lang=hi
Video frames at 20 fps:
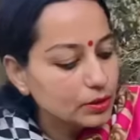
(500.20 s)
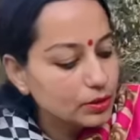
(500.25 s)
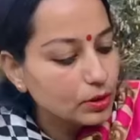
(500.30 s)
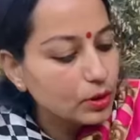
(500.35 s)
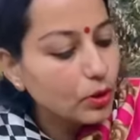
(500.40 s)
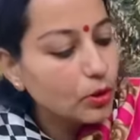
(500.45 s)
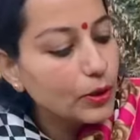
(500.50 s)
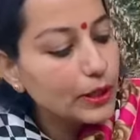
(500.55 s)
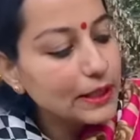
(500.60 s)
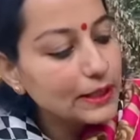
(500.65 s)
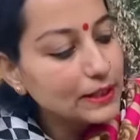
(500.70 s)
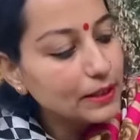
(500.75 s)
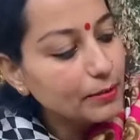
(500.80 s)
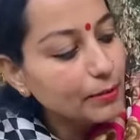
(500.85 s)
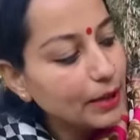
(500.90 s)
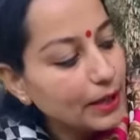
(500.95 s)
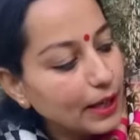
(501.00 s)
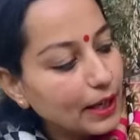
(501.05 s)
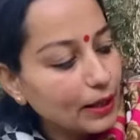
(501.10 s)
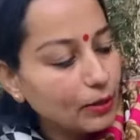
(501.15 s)
थोड़ी सी
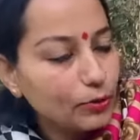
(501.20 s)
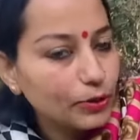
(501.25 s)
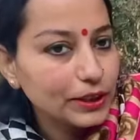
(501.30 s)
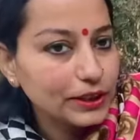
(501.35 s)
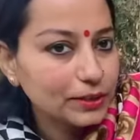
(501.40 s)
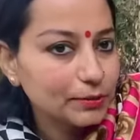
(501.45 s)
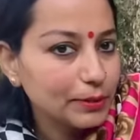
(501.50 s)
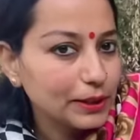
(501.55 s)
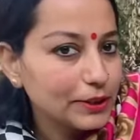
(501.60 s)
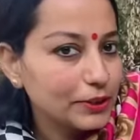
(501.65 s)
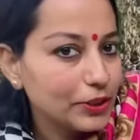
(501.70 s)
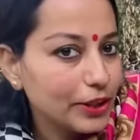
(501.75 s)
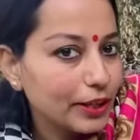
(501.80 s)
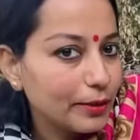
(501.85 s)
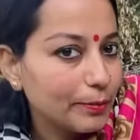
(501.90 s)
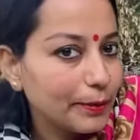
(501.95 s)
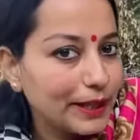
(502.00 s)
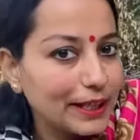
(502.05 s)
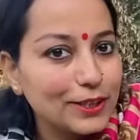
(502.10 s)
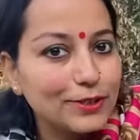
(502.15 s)
मैं डालूंगी इसमें
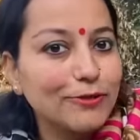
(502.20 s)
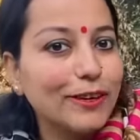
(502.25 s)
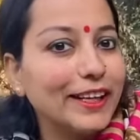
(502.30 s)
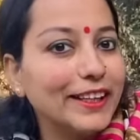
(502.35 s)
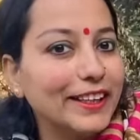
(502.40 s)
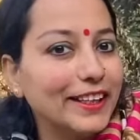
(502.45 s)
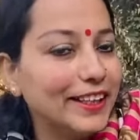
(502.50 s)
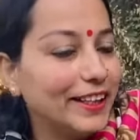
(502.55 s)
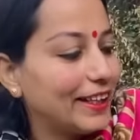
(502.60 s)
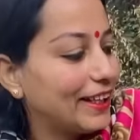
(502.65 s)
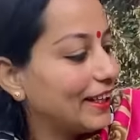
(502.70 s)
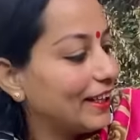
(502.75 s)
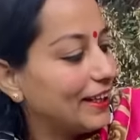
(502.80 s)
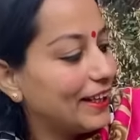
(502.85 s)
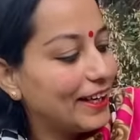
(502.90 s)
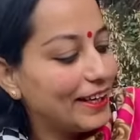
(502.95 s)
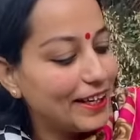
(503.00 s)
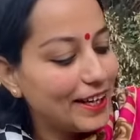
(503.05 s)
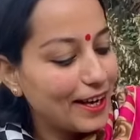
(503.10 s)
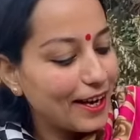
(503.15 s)
चटपटा स्वाद देने के लिए
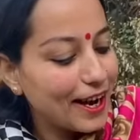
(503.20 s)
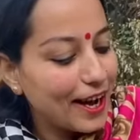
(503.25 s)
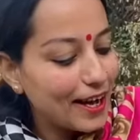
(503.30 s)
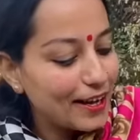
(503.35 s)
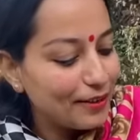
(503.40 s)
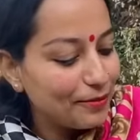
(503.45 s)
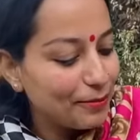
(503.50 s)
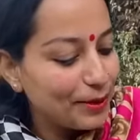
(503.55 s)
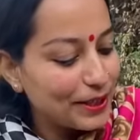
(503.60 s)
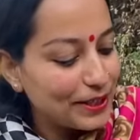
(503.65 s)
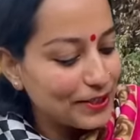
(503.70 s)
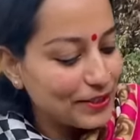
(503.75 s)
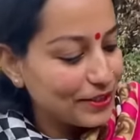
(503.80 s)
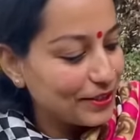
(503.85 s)
ये लाल मिर्च